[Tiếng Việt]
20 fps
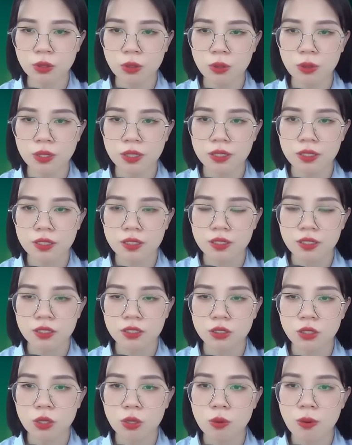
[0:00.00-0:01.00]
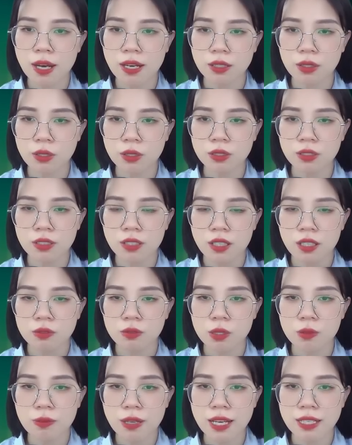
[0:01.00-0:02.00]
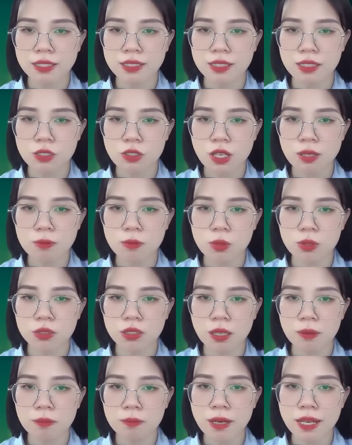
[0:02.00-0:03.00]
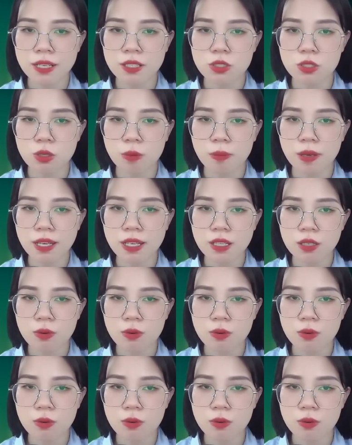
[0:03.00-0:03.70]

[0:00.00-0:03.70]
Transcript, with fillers: Không cần biết kết quả ra sao Tôi đều phải nói cho rõ ràng